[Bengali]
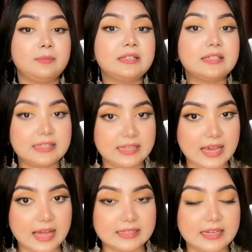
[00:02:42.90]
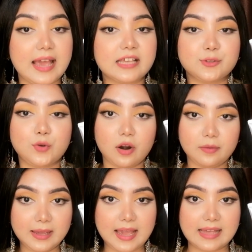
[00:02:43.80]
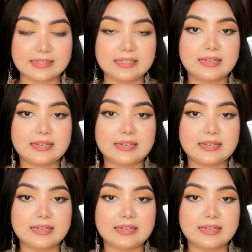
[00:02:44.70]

সি আছে অ্যাসকর্বিক অ্যাসিড আছে